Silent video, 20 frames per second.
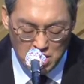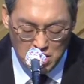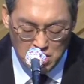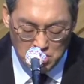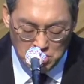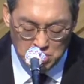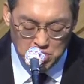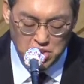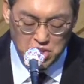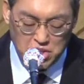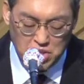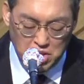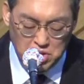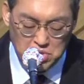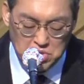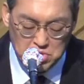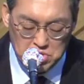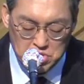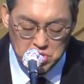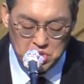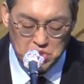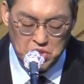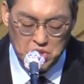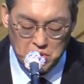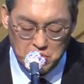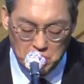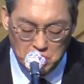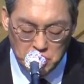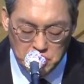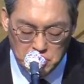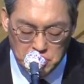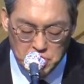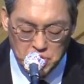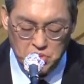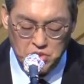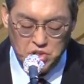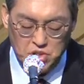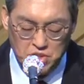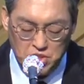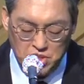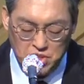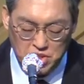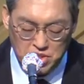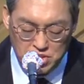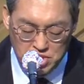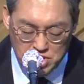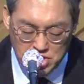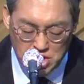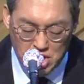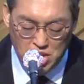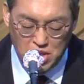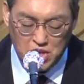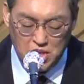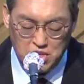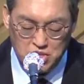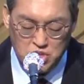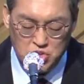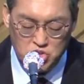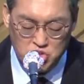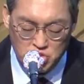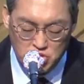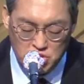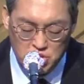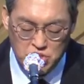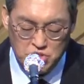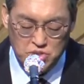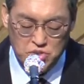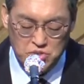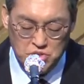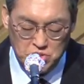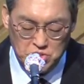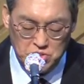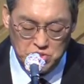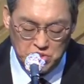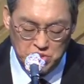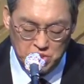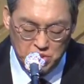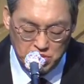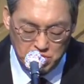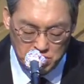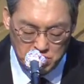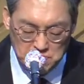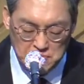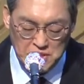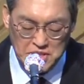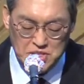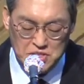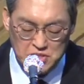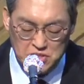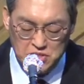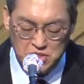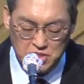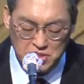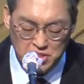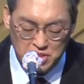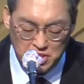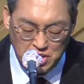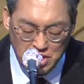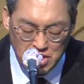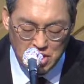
우리 대구 신은의 권속들, 그 사랑하는 주의 성도들, 그 백성들,